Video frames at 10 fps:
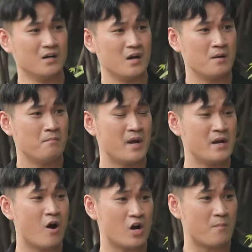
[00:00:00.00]
à.
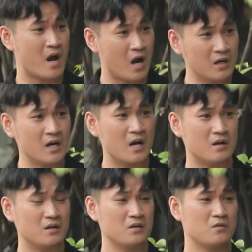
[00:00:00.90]
mấy đồ nào mà hư á
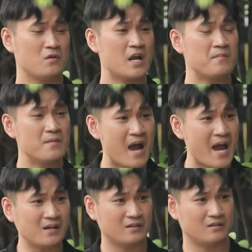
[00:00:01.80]
à. con đem đi bán